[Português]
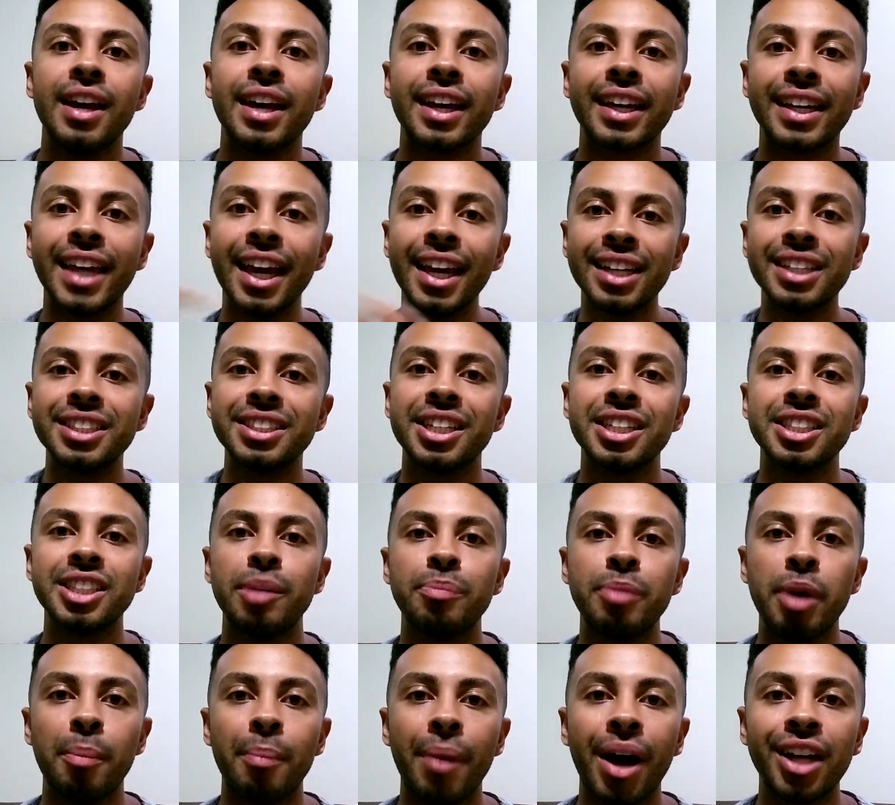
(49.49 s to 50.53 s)
Quem quiser
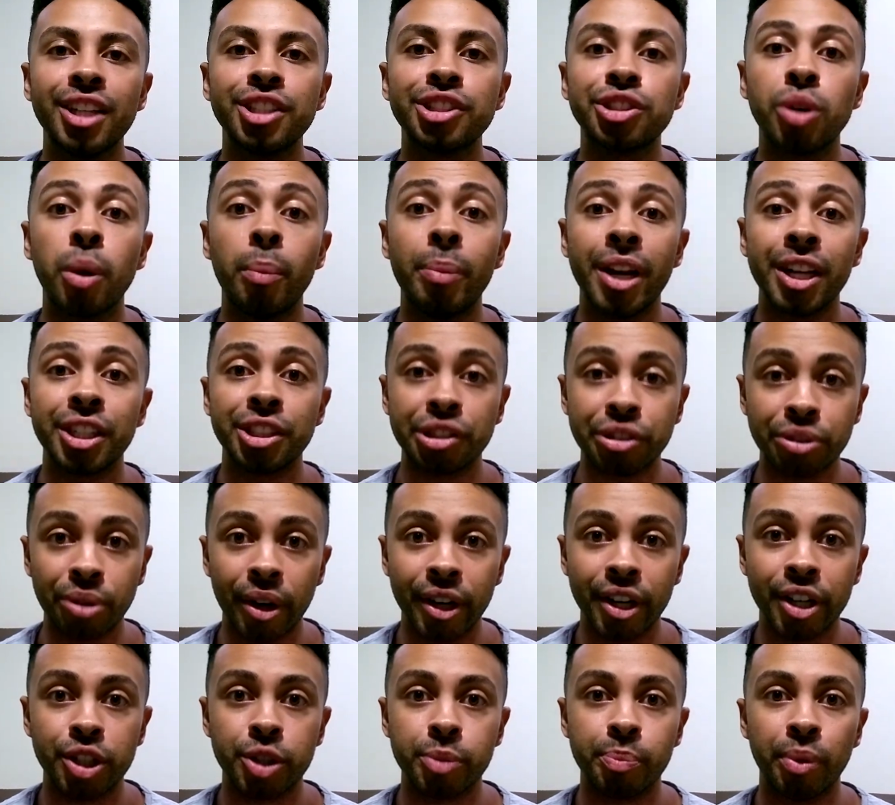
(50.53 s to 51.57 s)
saber mais sobre a
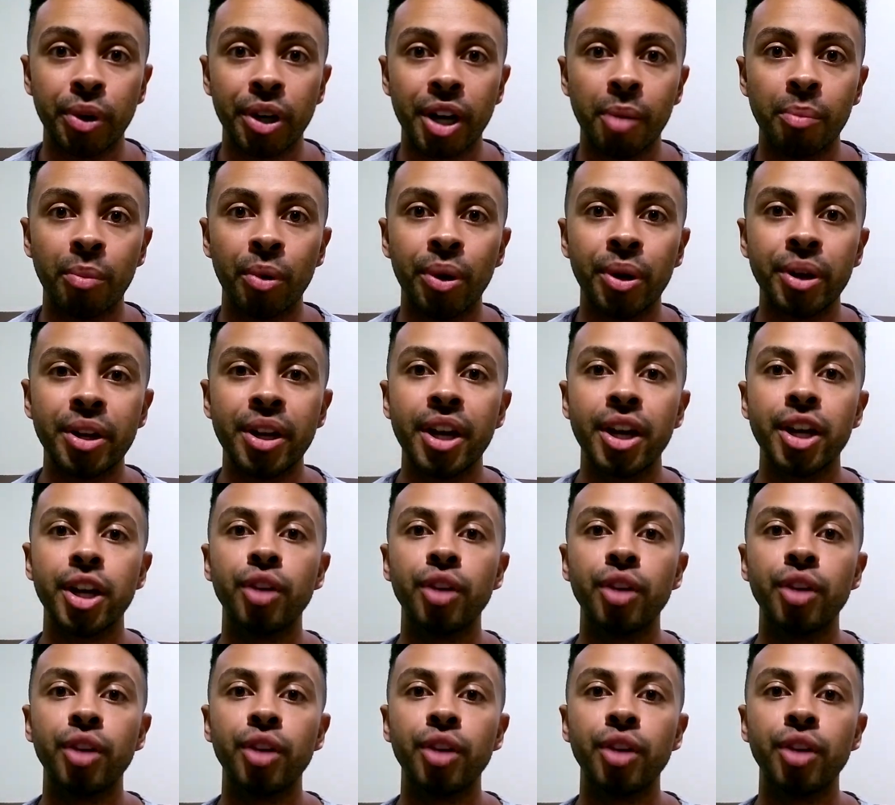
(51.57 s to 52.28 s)
história de Por Amor,